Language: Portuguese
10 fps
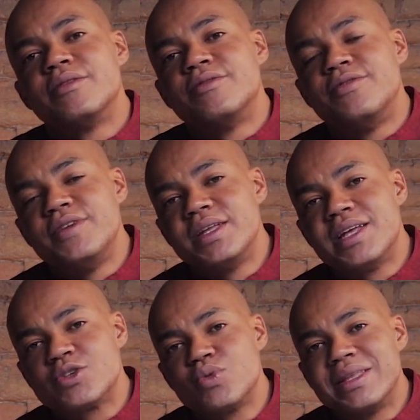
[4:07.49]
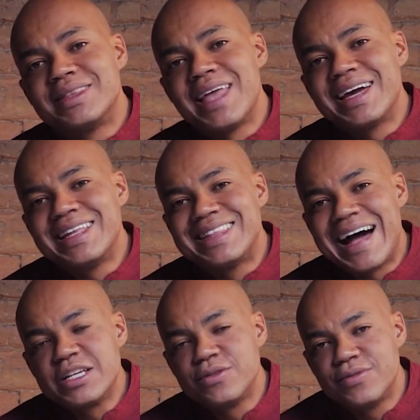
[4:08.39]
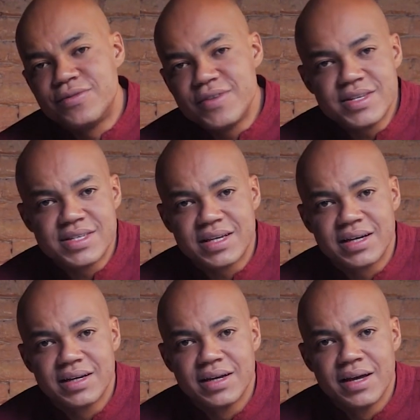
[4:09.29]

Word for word: vida, a sua integridade física